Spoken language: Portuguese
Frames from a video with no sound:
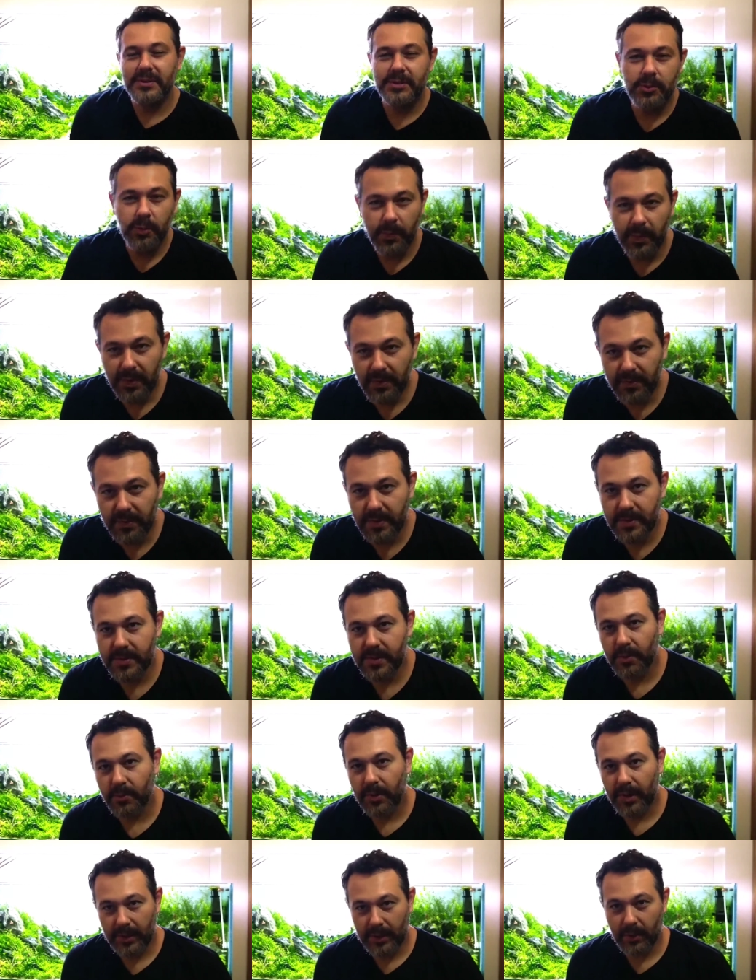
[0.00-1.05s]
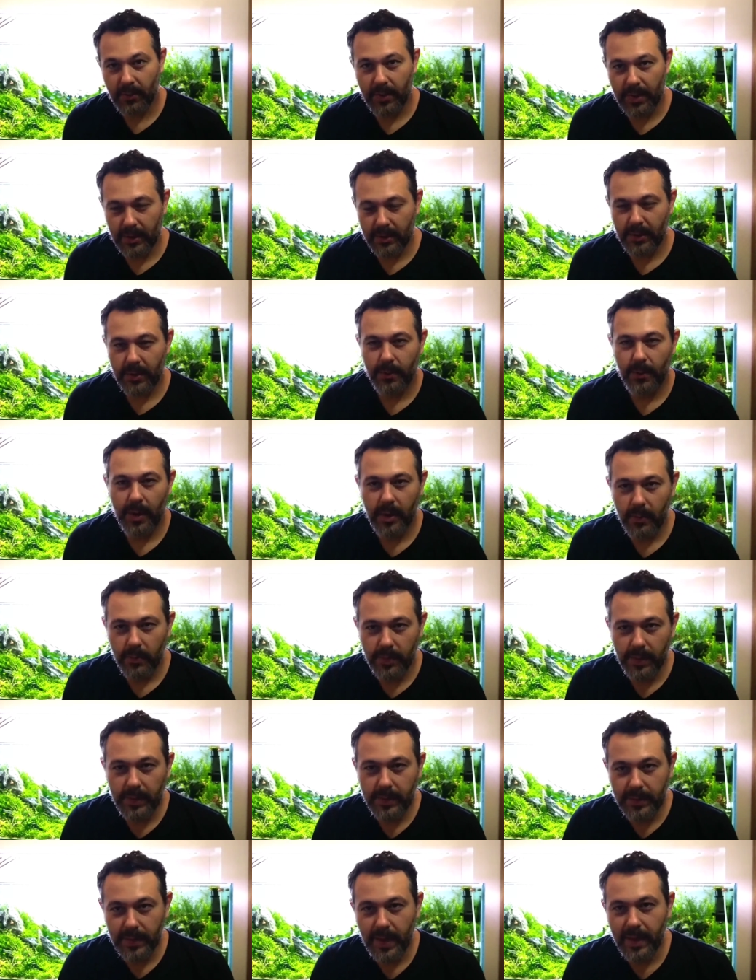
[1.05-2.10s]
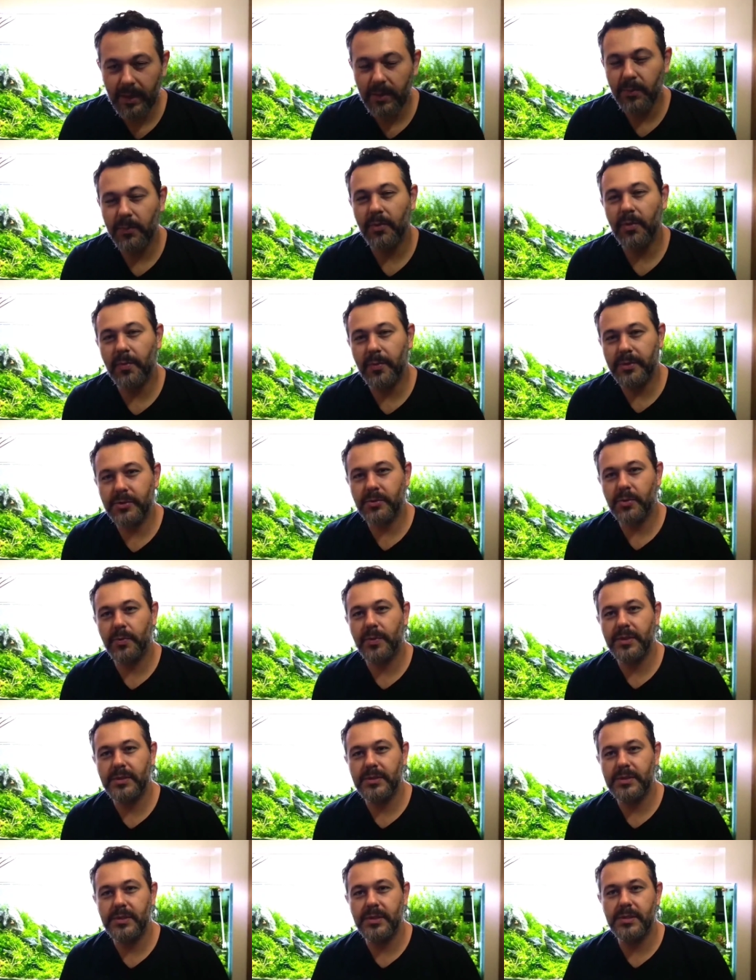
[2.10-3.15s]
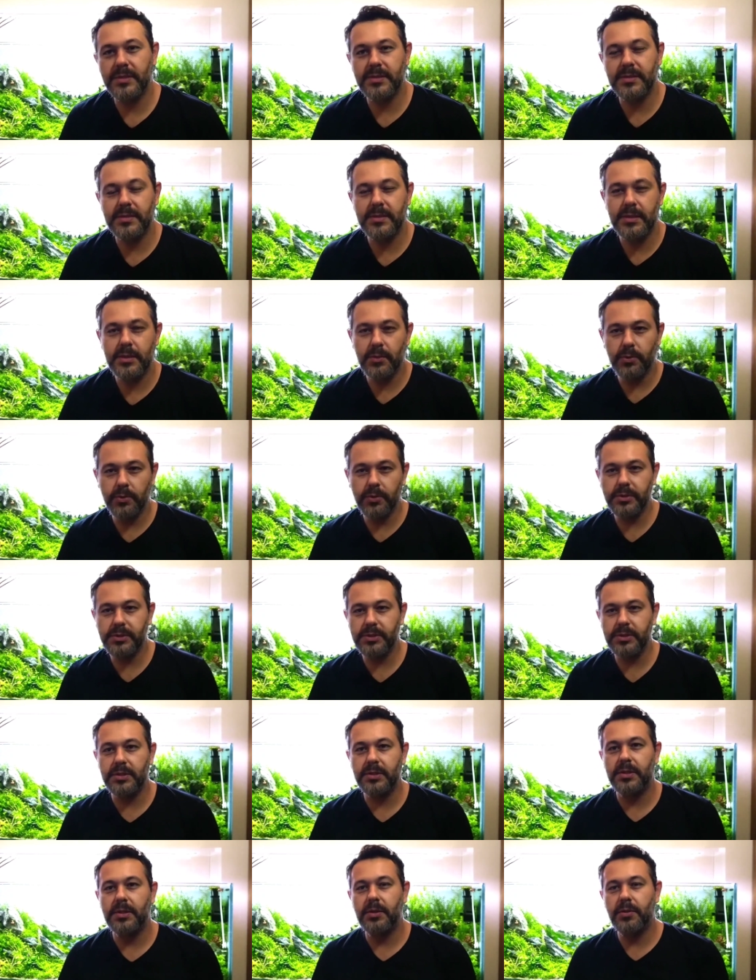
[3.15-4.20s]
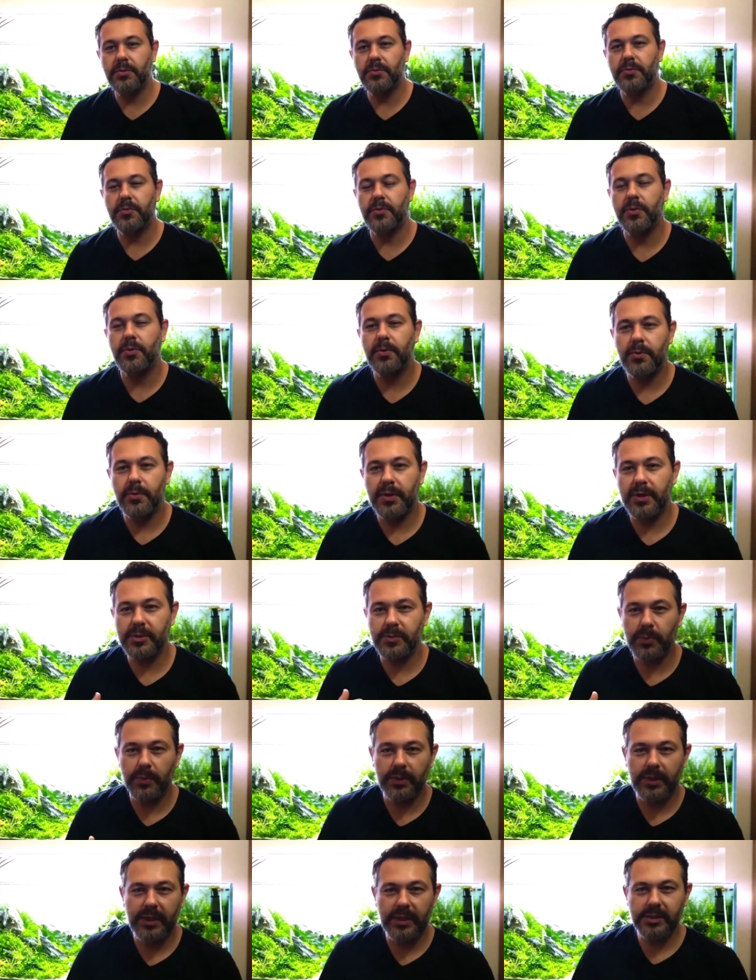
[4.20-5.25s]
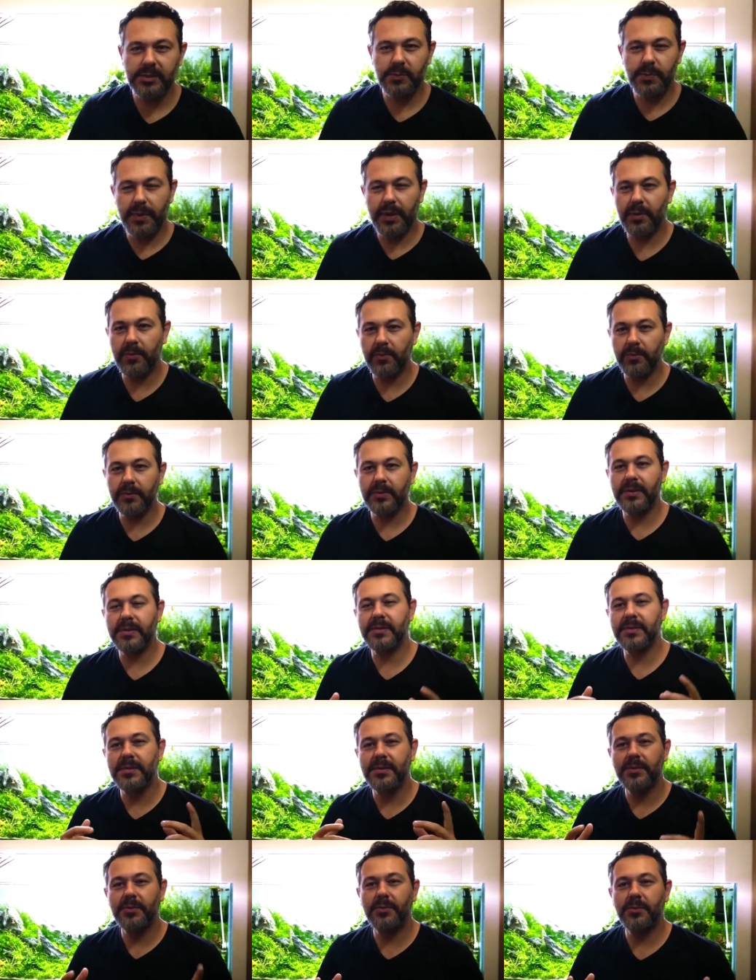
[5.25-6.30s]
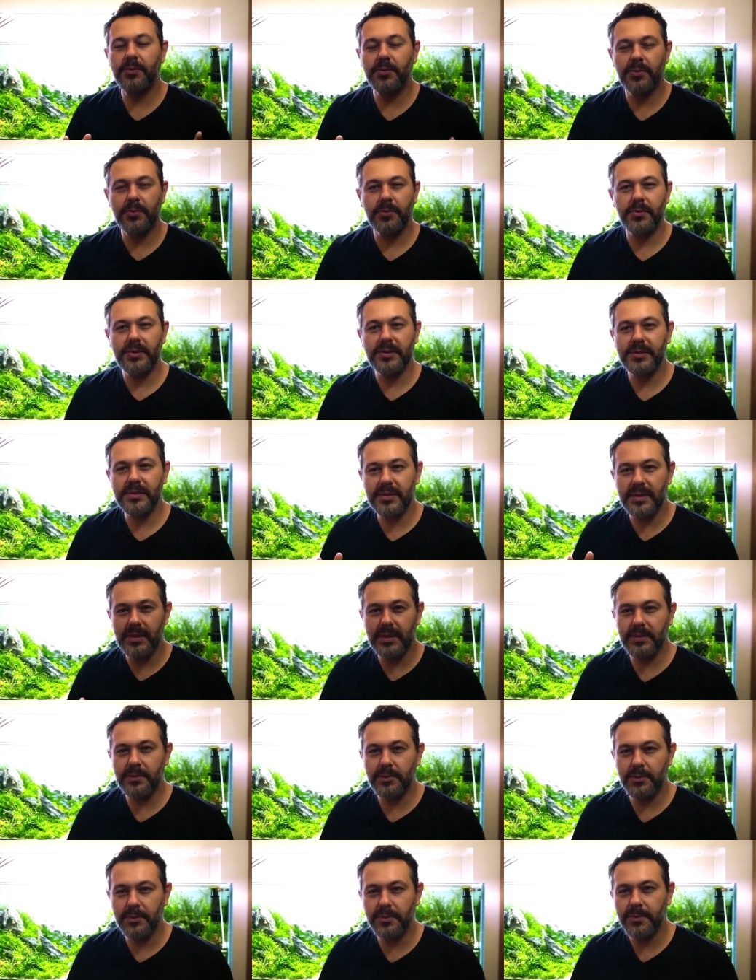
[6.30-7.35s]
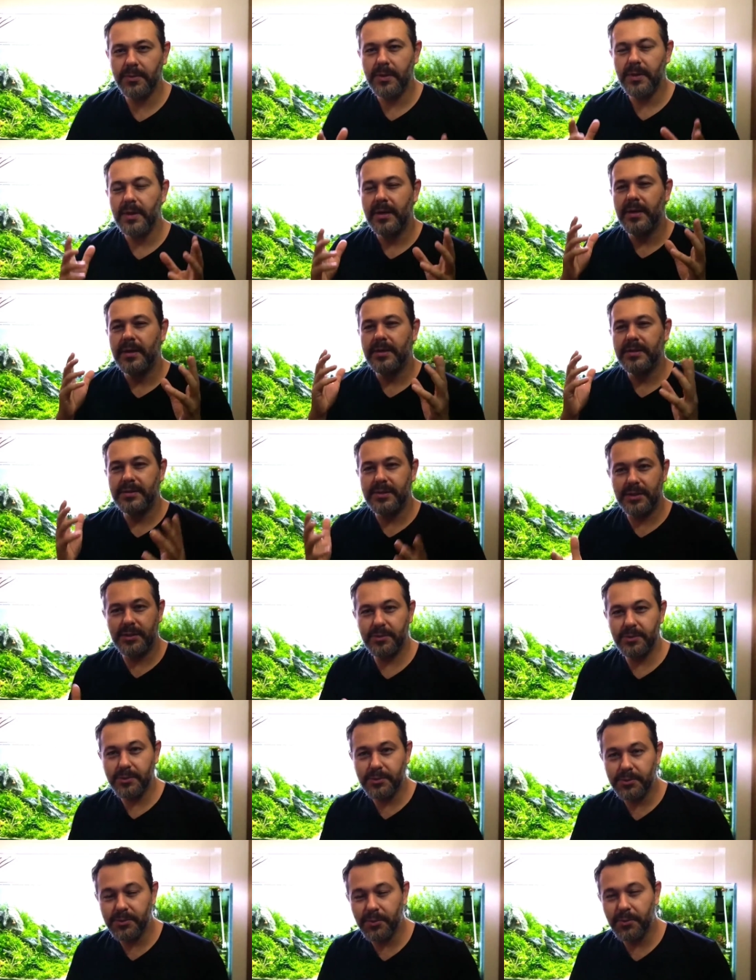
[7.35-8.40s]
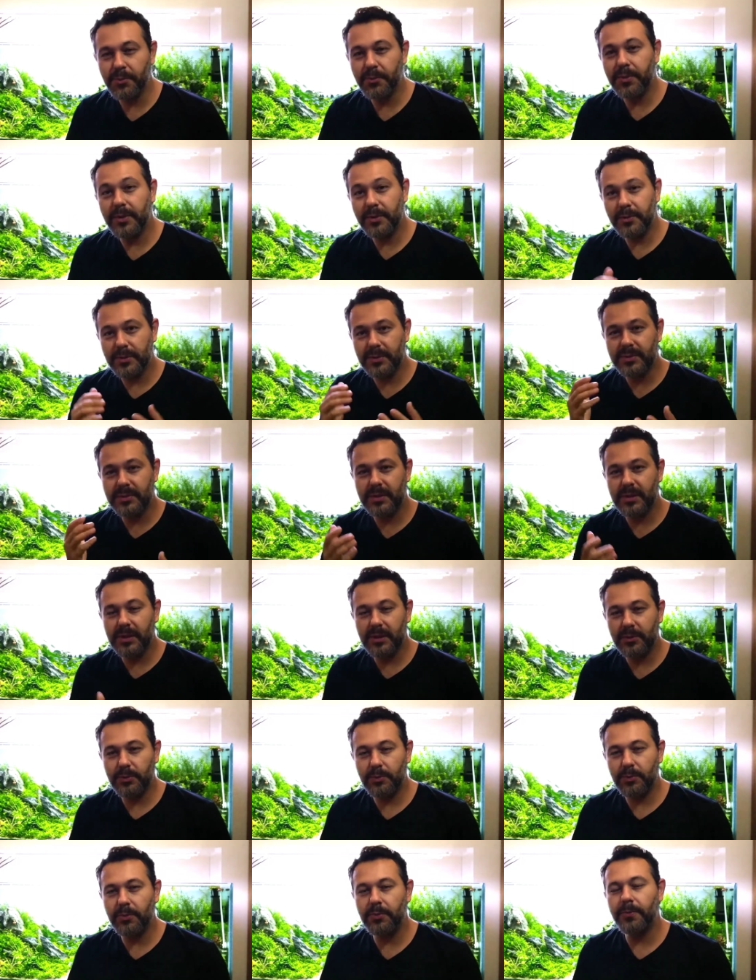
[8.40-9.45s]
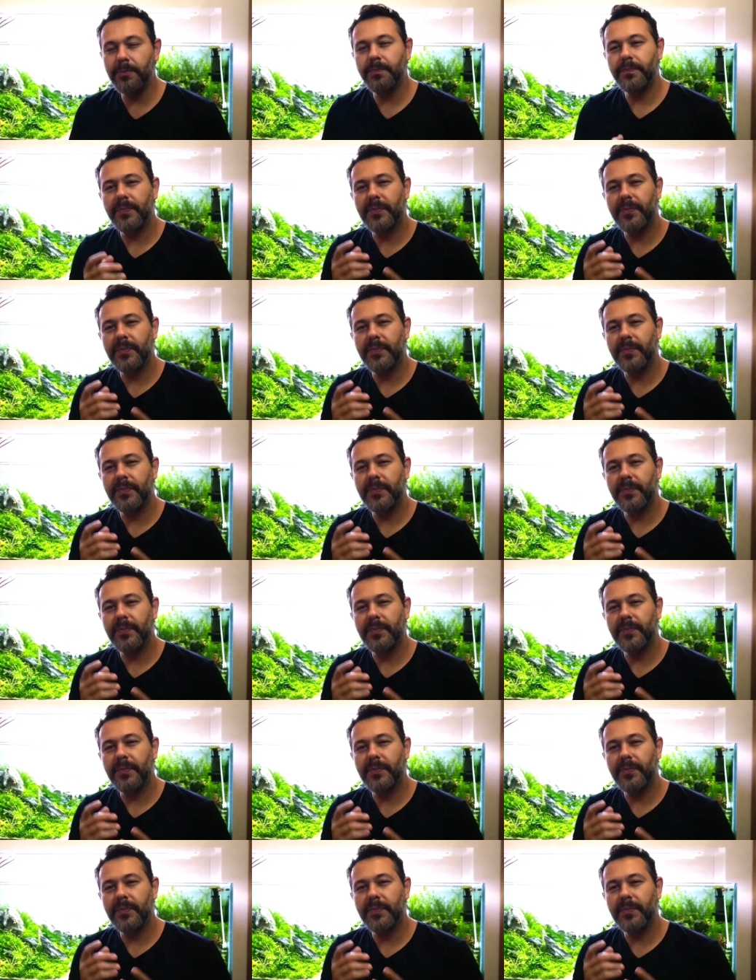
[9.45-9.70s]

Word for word: sejam bem-vindos ao canal Rei do Aquário Plantado. Meu nome é João Matias e hoje eu vou responder as perguntas do inscrito Genilson e do inscrito